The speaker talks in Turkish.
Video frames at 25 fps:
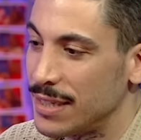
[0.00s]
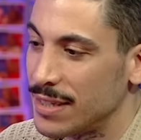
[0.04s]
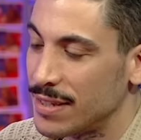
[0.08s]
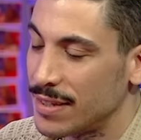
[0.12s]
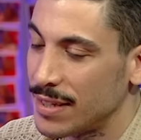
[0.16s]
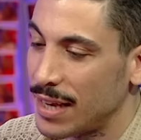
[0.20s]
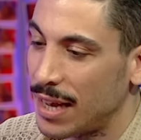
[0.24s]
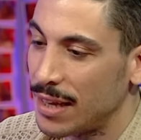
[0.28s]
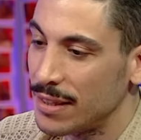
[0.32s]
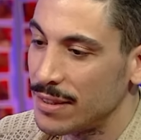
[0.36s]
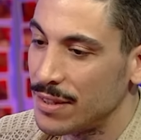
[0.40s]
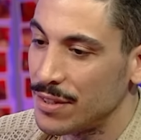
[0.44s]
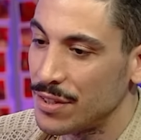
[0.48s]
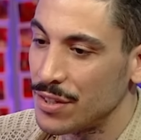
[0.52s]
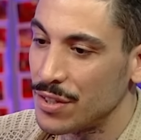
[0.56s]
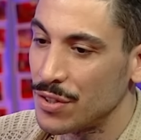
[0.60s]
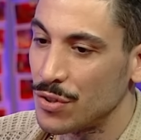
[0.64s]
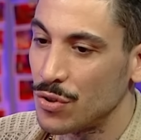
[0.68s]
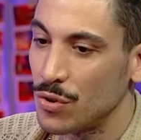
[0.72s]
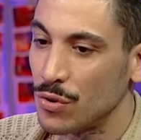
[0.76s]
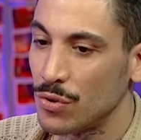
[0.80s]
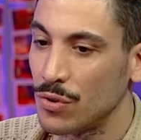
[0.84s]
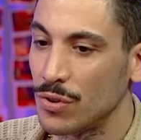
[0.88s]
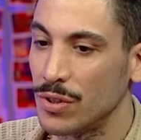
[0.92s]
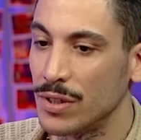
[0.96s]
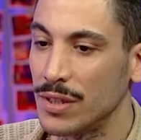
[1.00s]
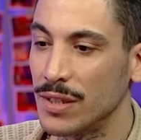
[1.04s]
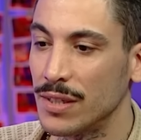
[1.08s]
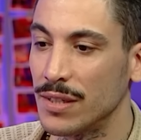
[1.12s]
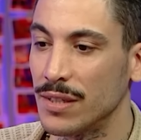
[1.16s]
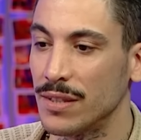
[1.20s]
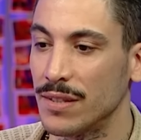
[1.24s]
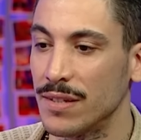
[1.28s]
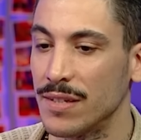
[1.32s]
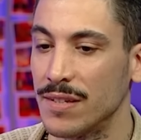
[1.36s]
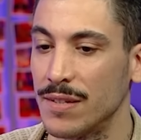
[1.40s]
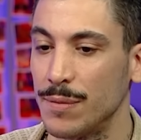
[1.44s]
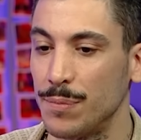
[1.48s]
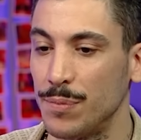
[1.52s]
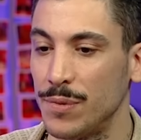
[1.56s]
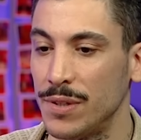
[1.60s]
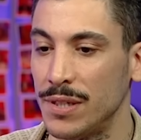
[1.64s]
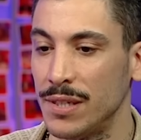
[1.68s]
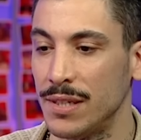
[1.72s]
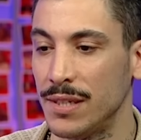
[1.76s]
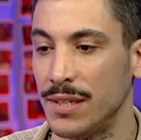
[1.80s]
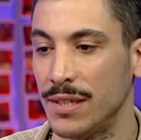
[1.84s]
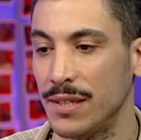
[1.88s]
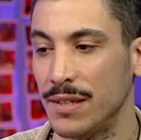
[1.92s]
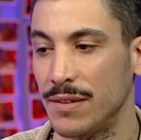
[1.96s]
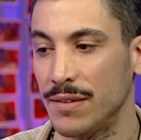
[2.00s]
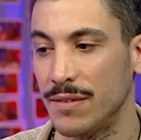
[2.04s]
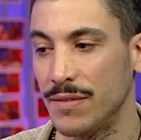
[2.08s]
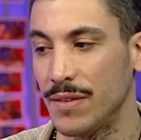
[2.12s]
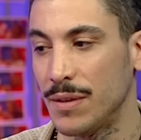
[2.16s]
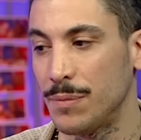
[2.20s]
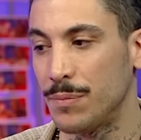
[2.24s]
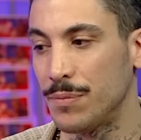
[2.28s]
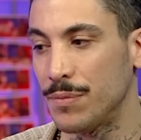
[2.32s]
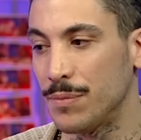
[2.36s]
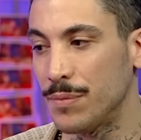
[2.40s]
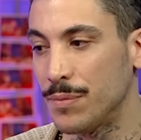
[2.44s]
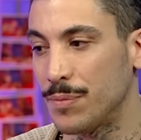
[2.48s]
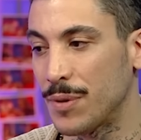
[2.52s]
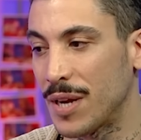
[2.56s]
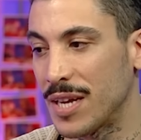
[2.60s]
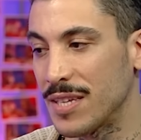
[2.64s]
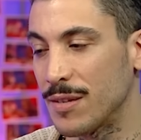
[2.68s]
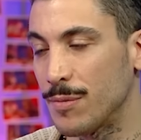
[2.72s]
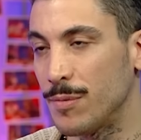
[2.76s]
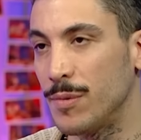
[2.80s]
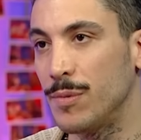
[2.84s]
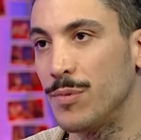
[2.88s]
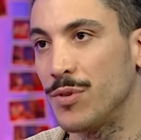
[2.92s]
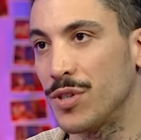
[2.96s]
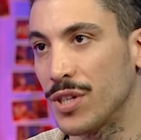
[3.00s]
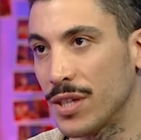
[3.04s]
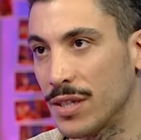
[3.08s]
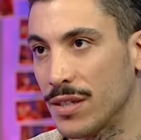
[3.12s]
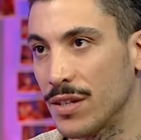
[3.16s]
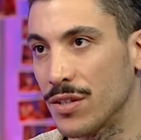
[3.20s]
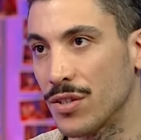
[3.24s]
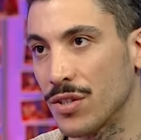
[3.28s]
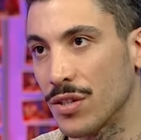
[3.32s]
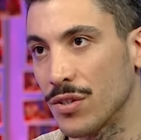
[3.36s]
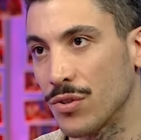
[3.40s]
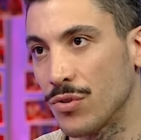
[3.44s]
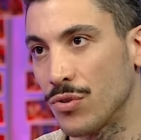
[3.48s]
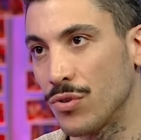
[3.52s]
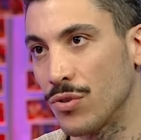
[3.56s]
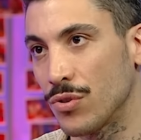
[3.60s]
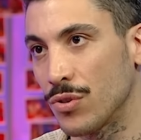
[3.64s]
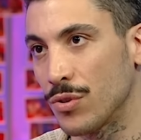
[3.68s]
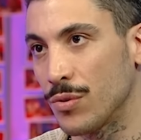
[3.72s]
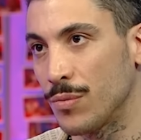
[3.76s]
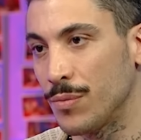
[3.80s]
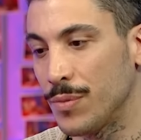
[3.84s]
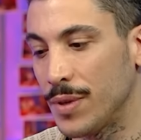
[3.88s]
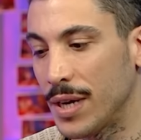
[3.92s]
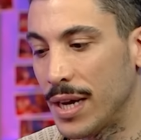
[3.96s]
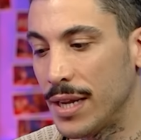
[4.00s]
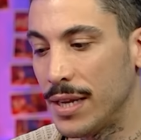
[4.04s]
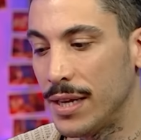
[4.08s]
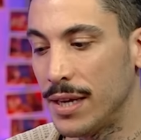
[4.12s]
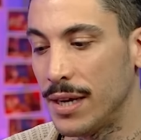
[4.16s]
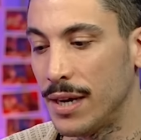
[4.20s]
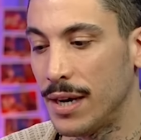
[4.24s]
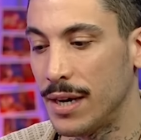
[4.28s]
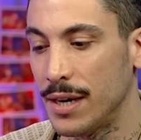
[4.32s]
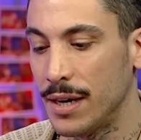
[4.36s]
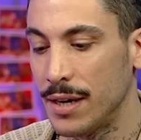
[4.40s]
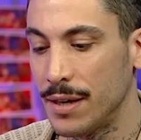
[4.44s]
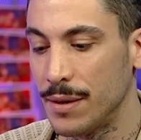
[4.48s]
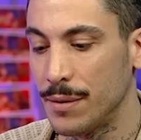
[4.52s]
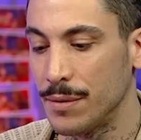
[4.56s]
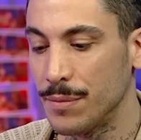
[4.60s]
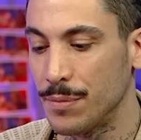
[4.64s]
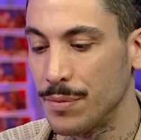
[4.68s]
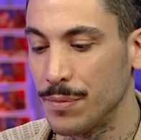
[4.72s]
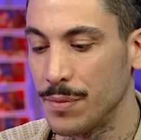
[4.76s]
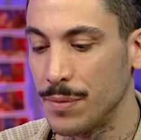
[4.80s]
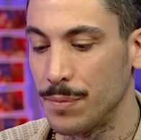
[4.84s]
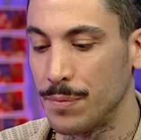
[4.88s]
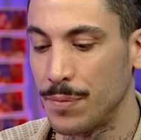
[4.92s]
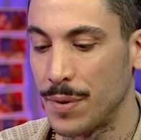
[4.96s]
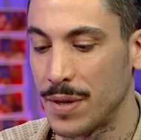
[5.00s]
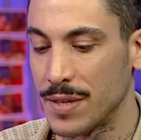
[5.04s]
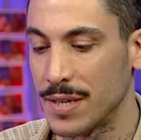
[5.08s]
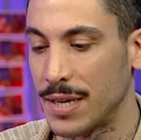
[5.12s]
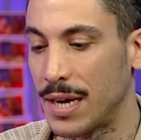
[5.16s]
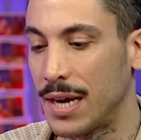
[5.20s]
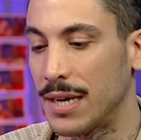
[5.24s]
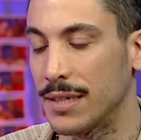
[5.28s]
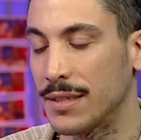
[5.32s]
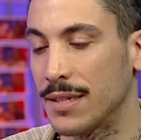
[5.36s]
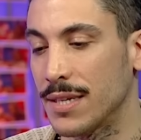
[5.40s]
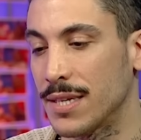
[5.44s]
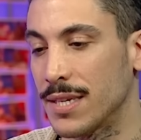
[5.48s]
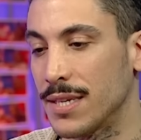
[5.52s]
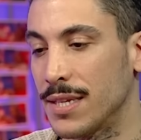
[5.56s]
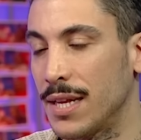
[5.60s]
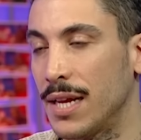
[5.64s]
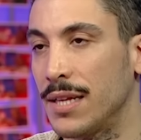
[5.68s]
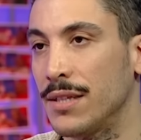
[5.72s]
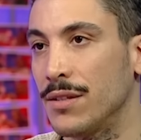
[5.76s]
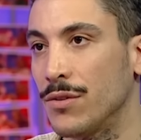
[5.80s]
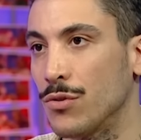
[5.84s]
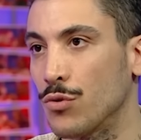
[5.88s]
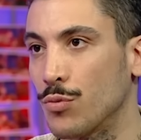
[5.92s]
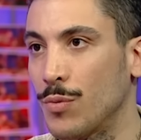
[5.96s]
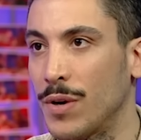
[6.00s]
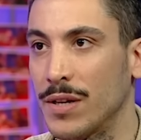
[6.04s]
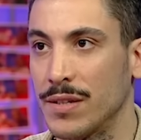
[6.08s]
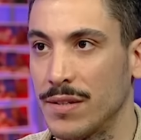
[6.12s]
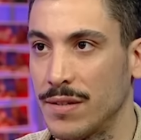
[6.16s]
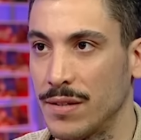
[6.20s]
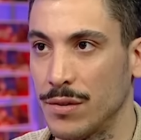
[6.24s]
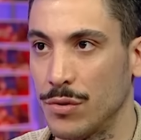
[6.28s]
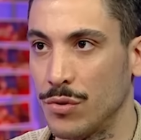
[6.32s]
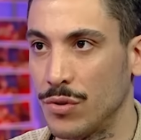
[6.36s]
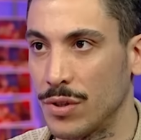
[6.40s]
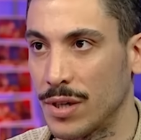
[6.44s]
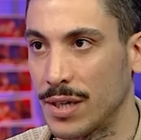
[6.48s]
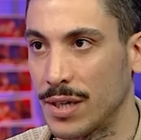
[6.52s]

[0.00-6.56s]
sadece çok e, disiplinli ve prensipli bir şekilde çalışıyorum. Yani e, pazartesiden cumartesi gününe